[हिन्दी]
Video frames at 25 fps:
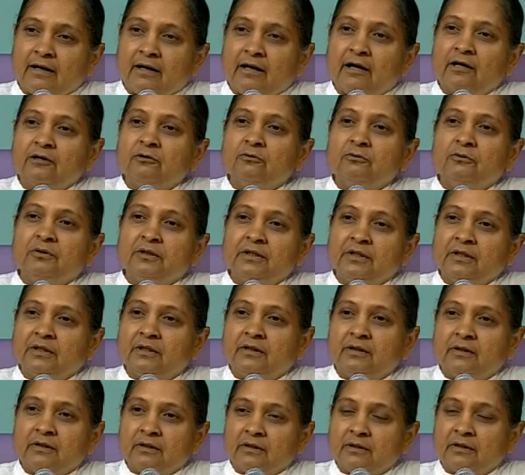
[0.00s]
आलू की
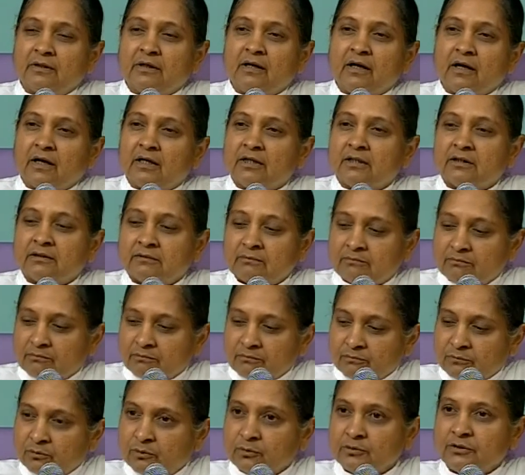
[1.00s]
गांठ
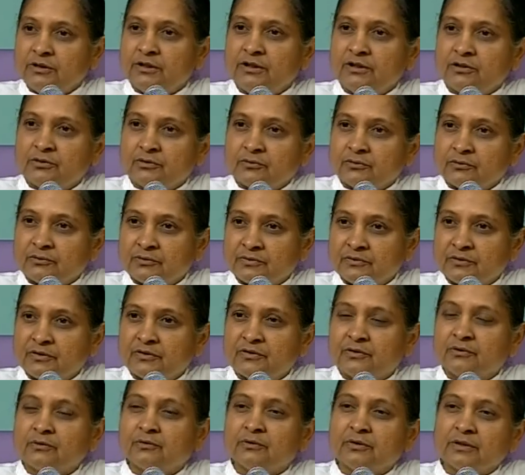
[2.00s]
बो दी तो उसी
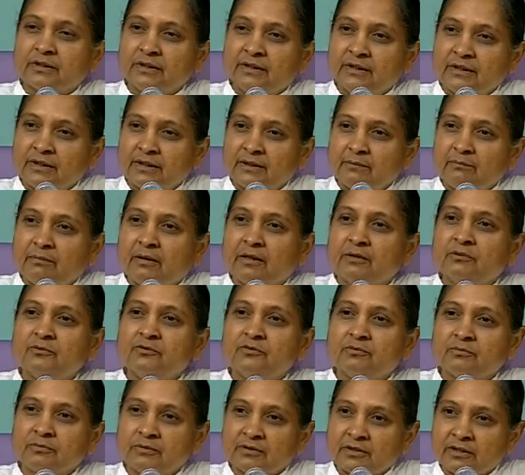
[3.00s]
थोड़े दिन के बाद
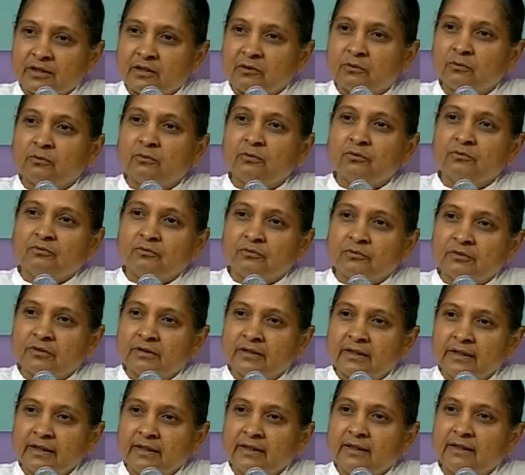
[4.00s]
उसमें से अंकुर
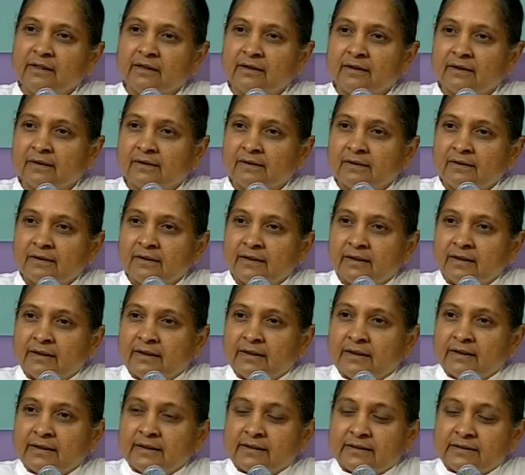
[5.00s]
फूटते हैं ना
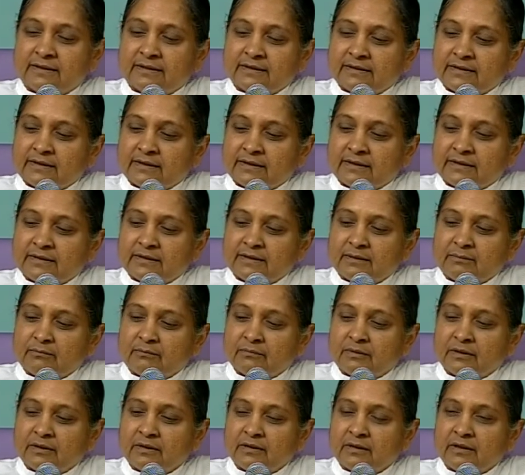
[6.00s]
इसी तरह से
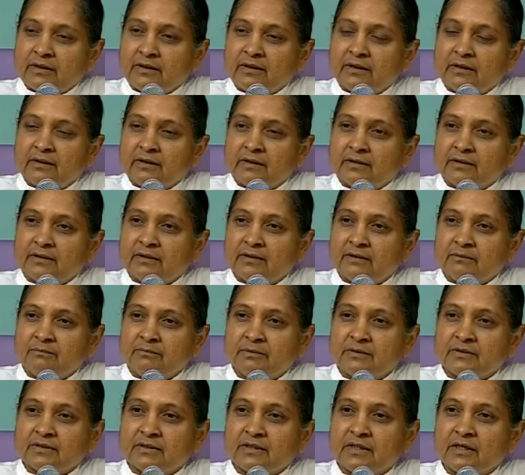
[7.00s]
मन की ग्रंथि
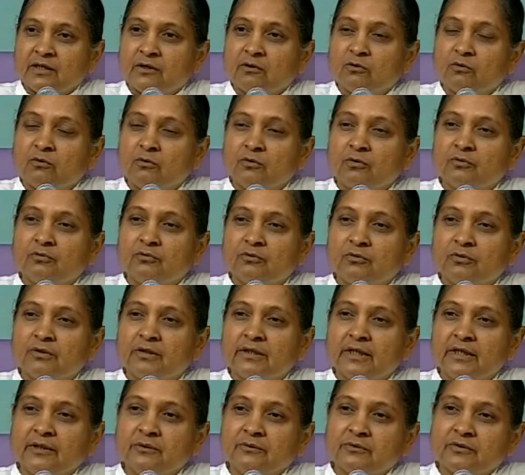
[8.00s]
में से अंकुर
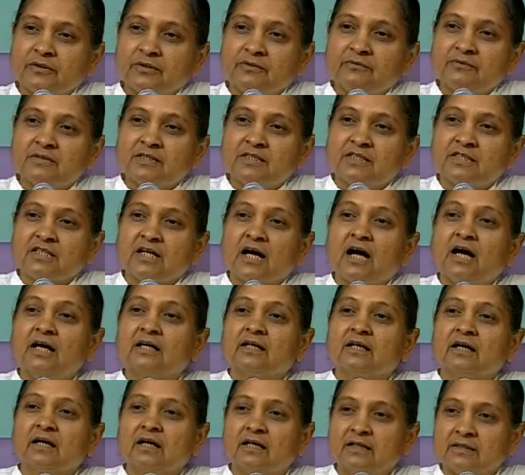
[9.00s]
फूटते उसे
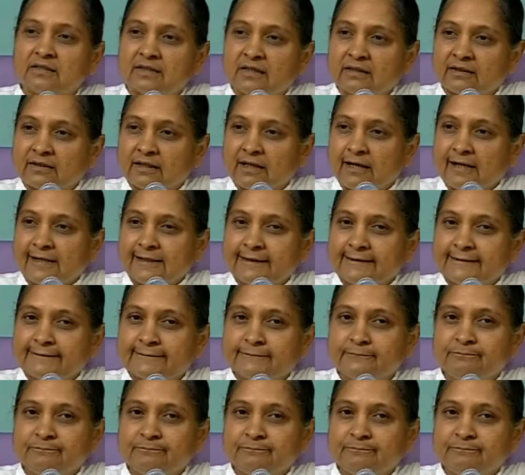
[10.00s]
विचार कहा जाता है